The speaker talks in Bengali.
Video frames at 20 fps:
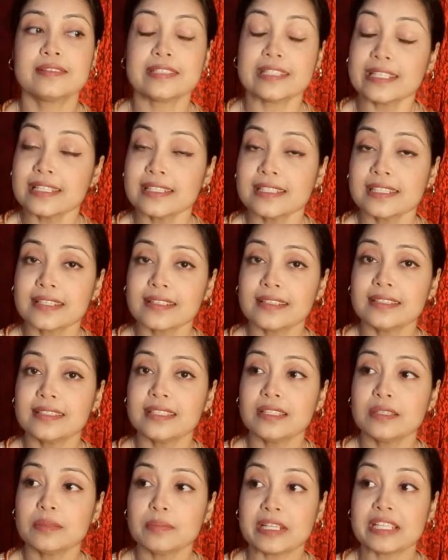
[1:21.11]

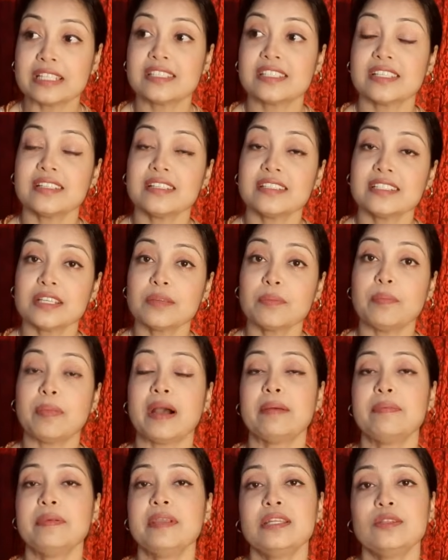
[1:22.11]
জেনেটিক্যালি মানে
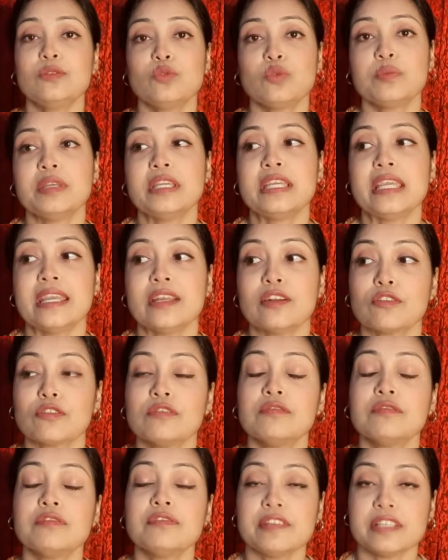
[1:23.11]
জেনেটিকভাবেই তুমি
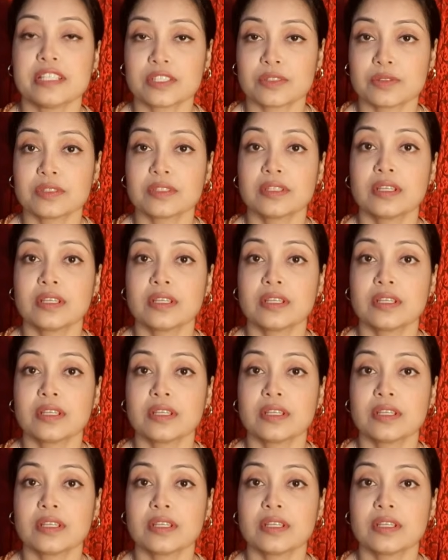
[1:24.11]
এরকম ফেস